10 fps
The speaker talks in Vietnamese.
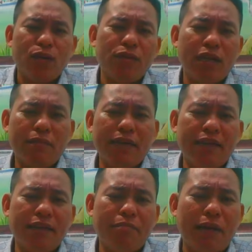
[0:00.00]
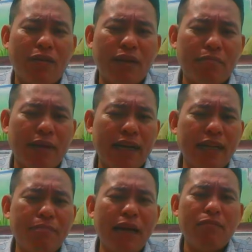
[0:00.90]
của nó bây giờ nó bảo rằng mẹ nó
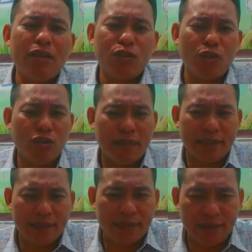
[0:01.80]
đi bán vé số mà thật